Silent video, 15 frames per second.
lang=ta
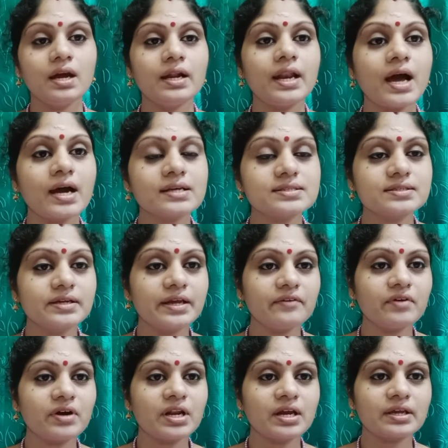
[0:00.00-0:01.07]
லாஸ்ட்
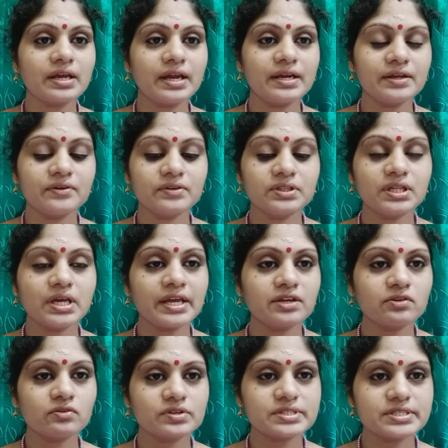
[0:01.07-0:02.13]
டேவா நான் கேட்ட வந்து
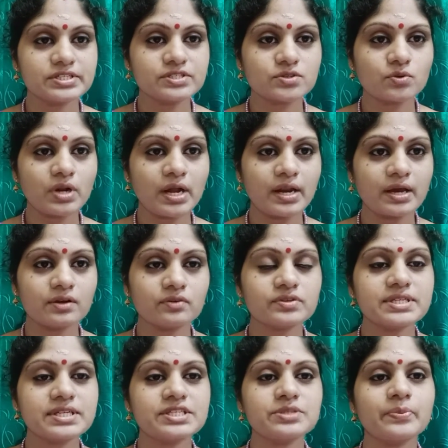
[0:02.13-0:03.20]
ஐக்கிய கொஸ்டின்ஸ் கொண்டான
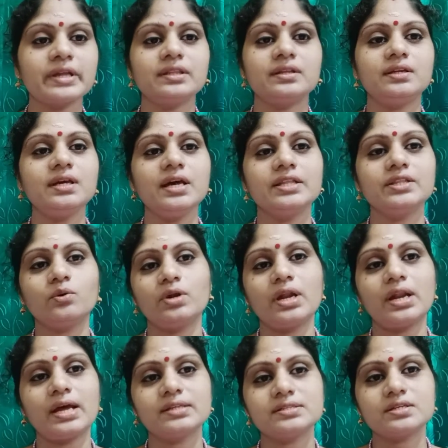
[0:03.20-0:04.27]
கொஸ்டின்ஸ் பார்த்துட்டு அதுக்கு
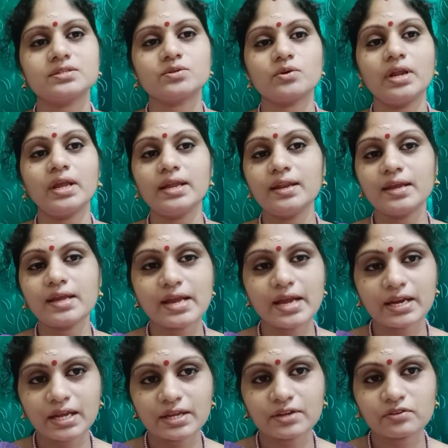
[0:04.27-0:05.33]
உண்டான ஆன்சர் சொல்கிறேன் இன்னைக்கு
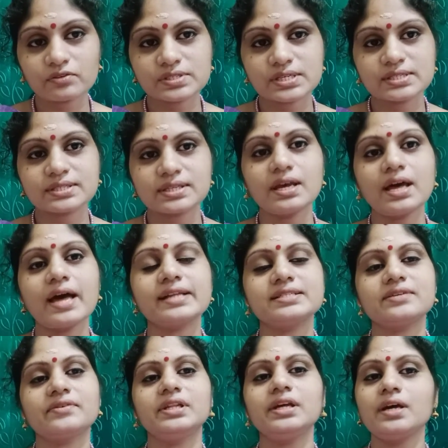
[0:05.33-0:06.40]
கேட்ட ஐக்கிய கொஸ்டின்ஸ்க்கு
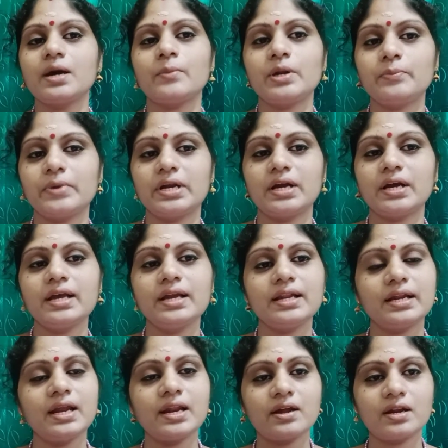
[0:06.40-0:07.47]
ஆன்சர் வந்து கமெண்ட் பண்ணுங்க
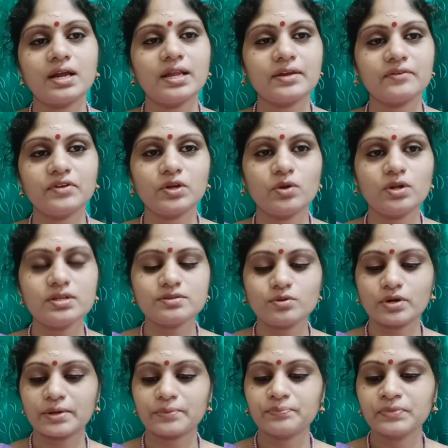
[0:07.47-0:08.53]
இல்லைன்னா நான் நாளைக்கு வீடியோவில் சொல்கிறேன்